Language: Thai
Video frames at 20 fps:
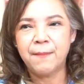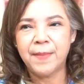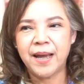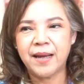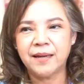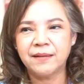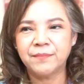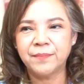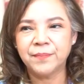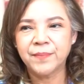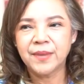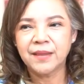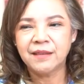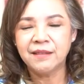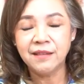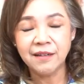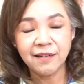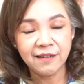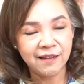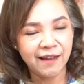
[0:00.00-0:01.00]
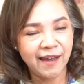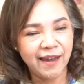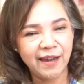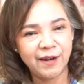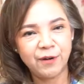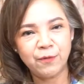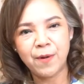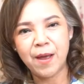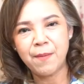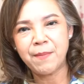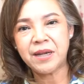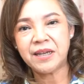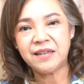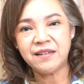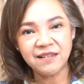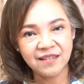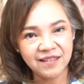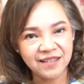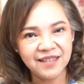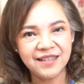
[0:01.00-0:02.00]
มันเหนื่อยหรือว่ามัน
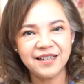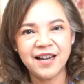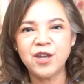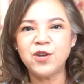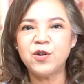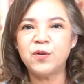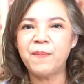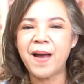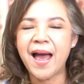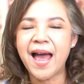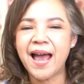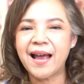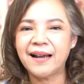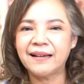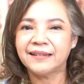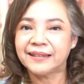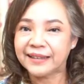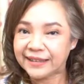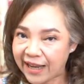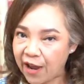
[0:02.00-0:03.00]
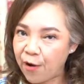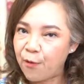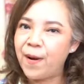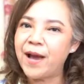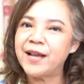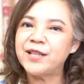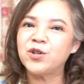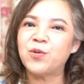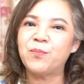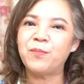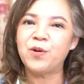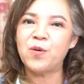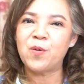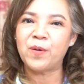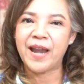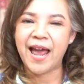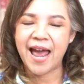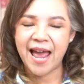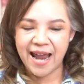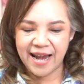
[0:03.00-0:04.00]
ยืดเยื้ออยู่บ้างแต่ว่าจบลง
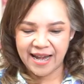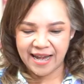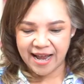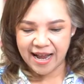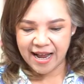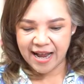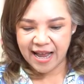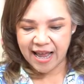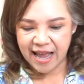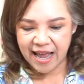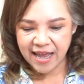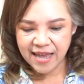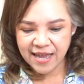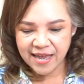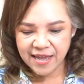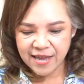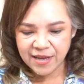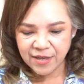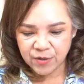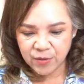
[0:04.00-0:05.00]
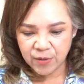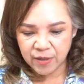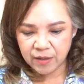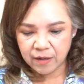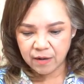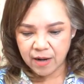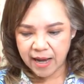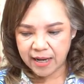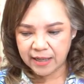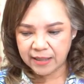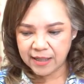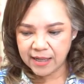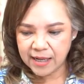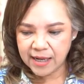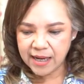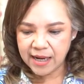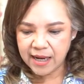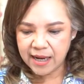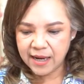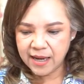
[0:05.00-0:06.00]
ได้นะคะส่วนใคร
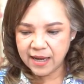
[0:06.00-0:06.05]
ที่